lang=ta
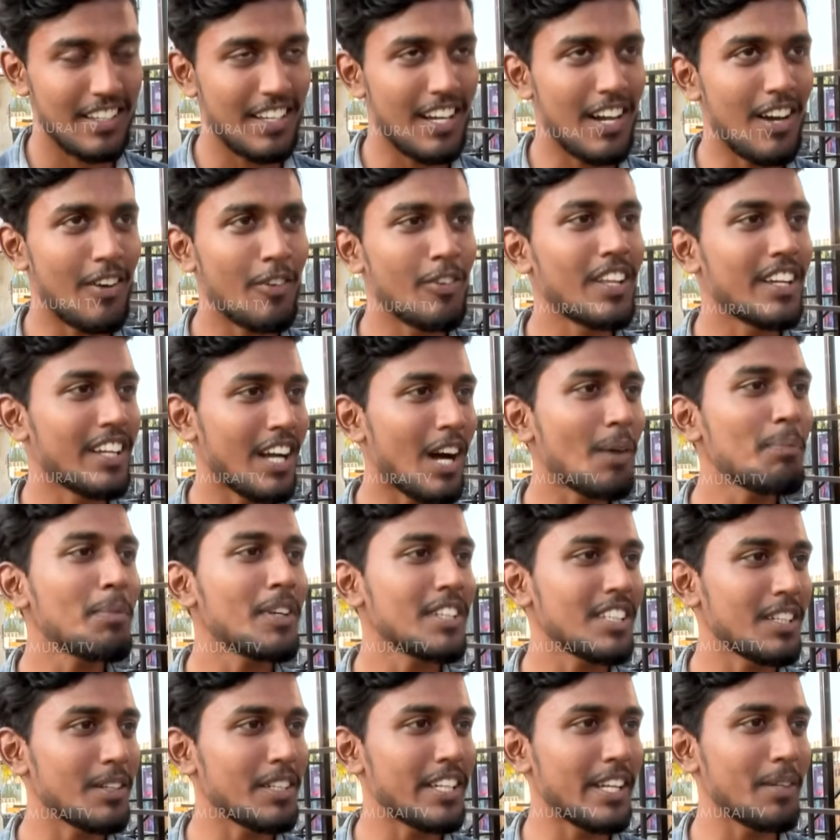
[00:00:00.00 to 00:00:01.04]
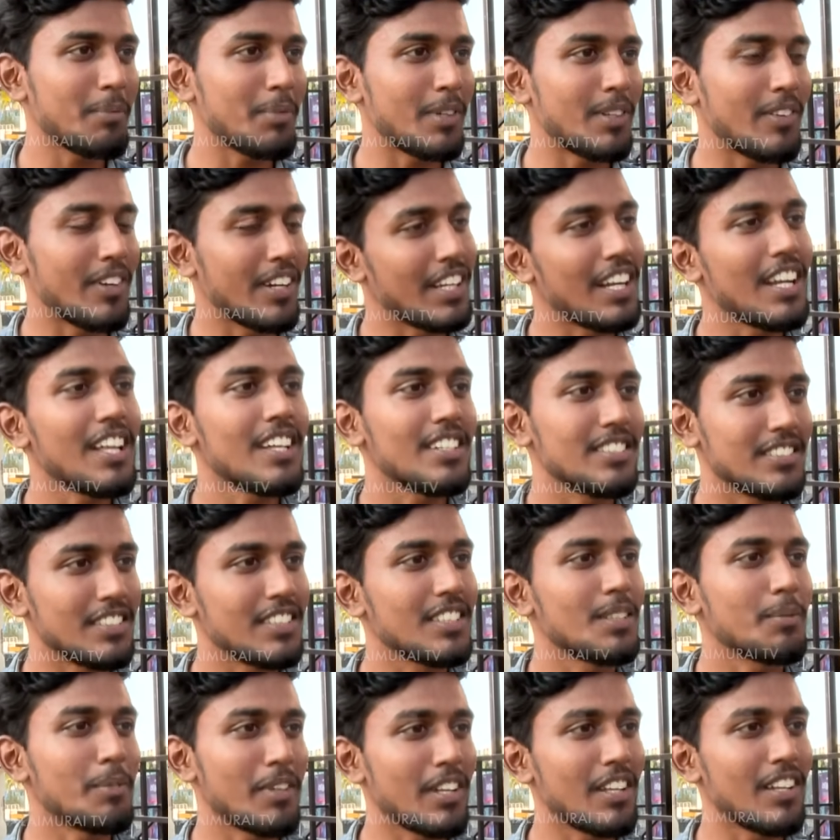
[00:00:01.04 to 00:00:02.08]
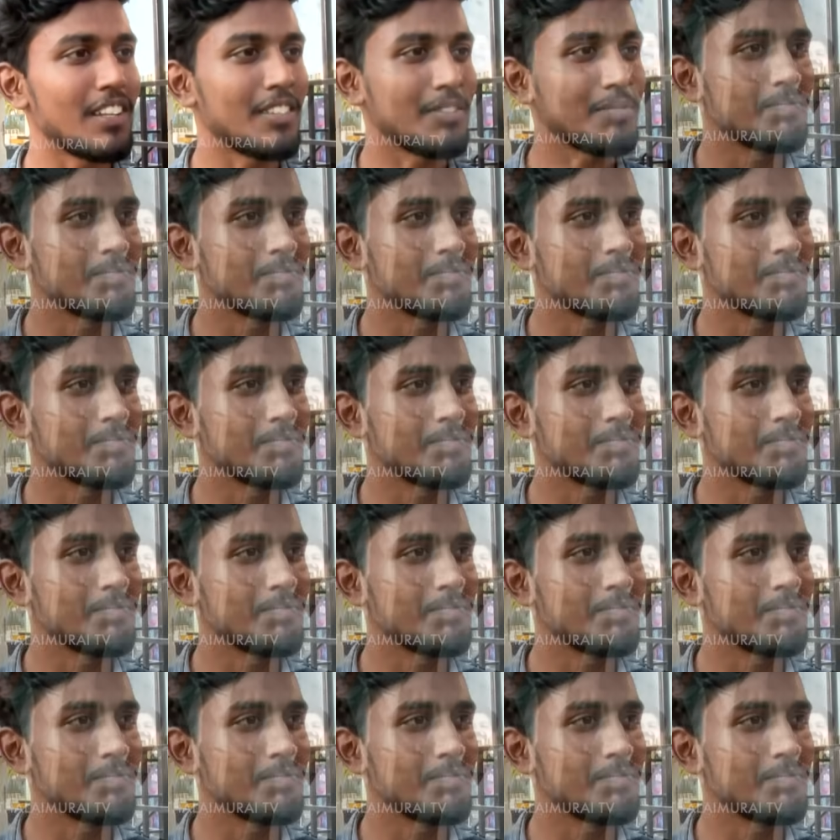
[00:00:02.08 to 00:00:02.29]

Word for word: அவனை காப்பாற்ற ட்ரை பண்ணுவாங்க நல்லா இருந்துச்சு இந்த படம்